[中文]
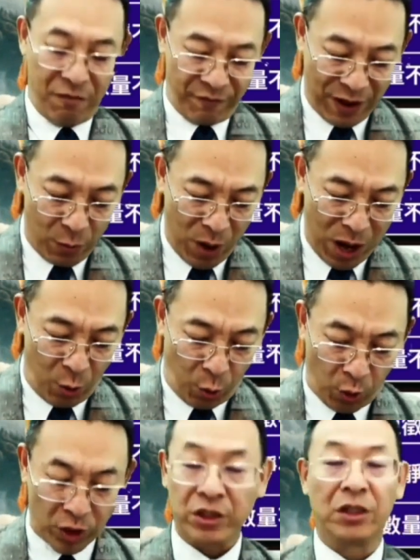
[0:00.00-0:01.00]
凡望
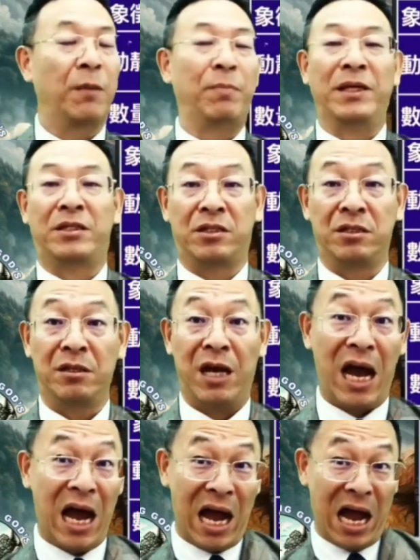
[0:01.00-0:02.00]
火蛇的必死
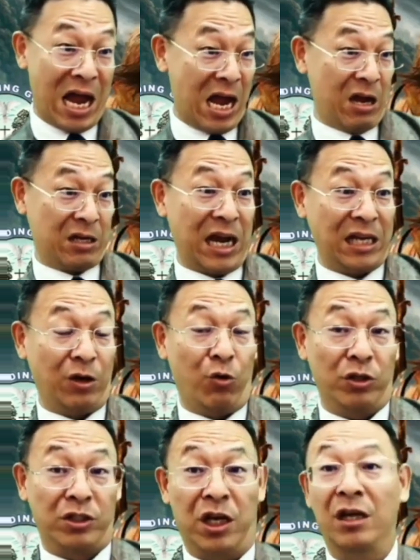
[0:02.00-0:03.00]
啊，看着
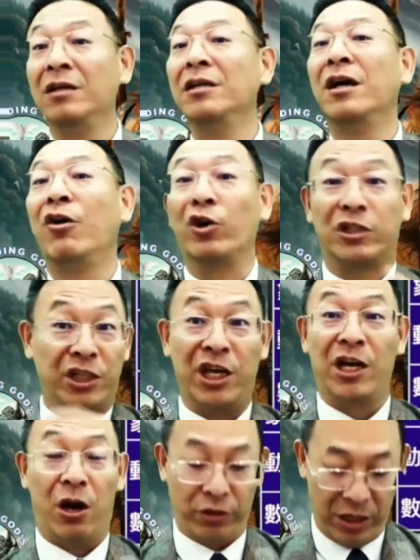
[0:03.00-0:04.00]
火蛇，火蛇
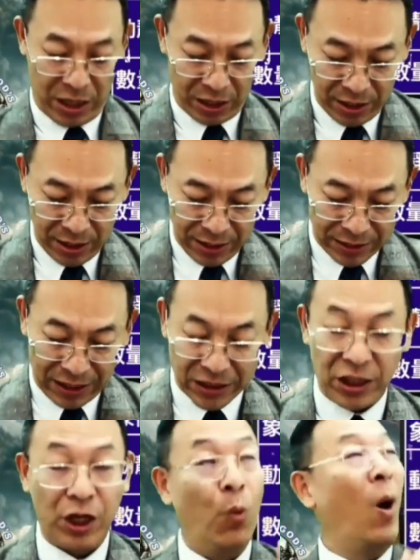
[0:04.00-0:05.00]
就咬你了；但
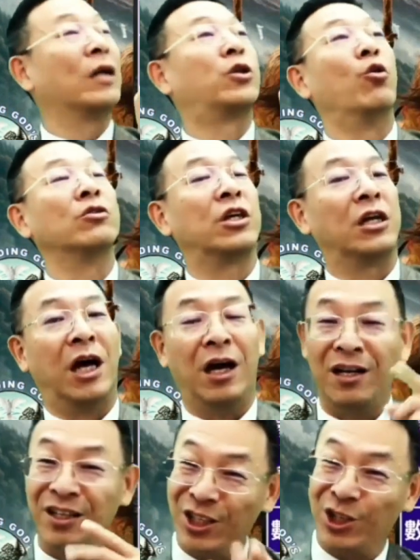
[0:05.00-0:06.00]
是你望头蛇呢，
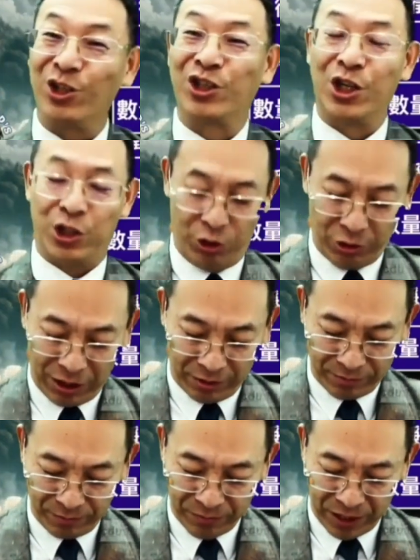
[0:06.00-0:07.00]
你就得救了
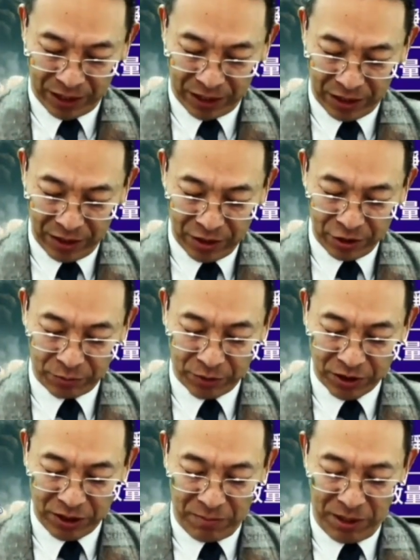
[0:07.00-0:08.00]
啊，就
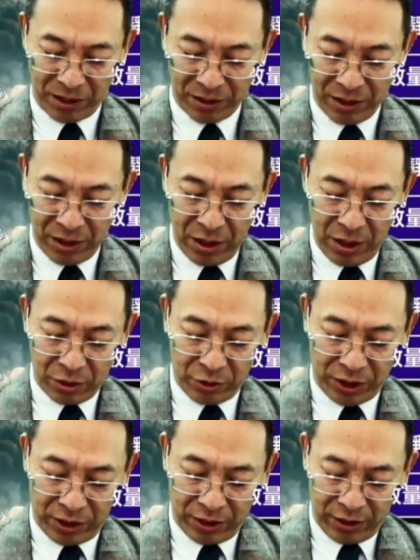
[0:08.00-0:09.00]
得生命。
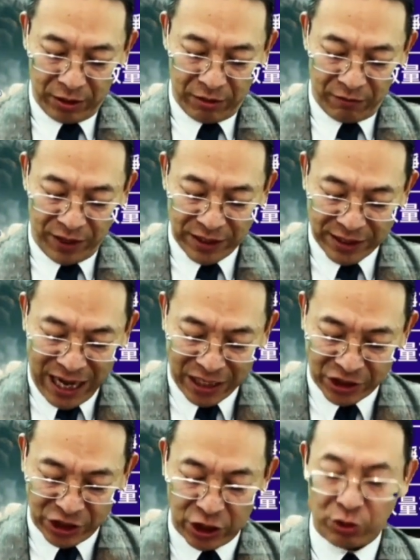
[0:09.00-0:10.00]
所以，凡是
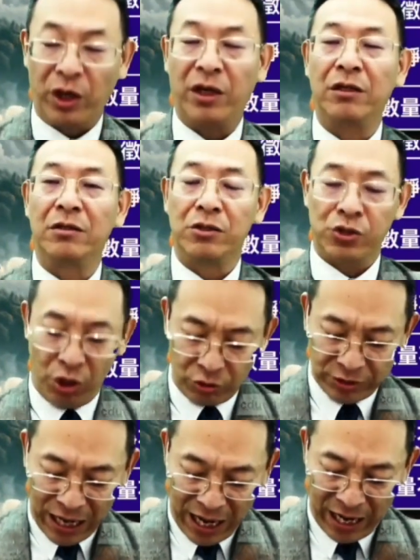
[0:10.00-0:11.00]
看己罪受
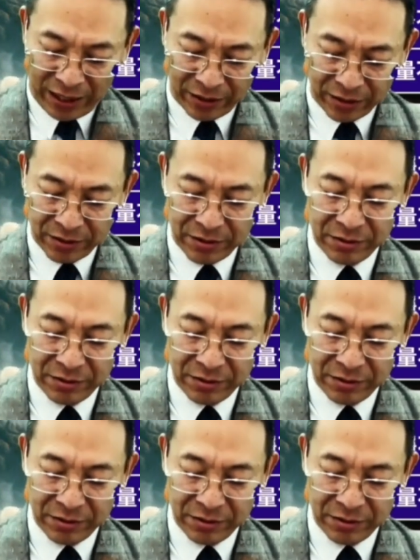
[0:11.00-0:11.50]
伤害，